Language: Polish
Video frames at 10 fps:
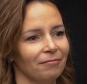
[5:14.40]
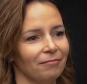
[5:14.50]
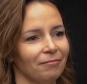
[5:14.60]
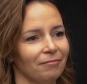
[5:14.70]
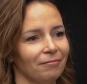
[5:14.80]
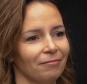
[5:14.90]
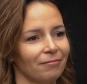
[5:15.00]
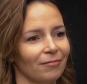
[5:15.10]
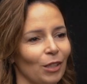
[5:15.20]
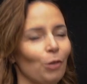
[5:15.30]
cięcie albo
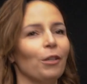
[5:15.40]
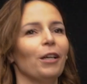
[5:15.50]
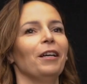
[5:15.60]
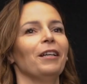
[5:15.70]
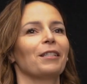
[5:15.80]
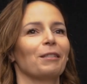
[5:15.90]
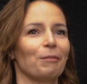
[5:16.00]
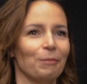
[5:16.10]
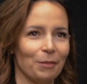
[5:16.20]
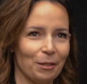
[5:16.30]
swoją pierwszą o yes,
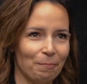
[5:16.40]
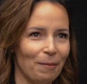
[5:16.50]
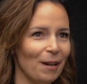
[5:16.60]
koloryzację?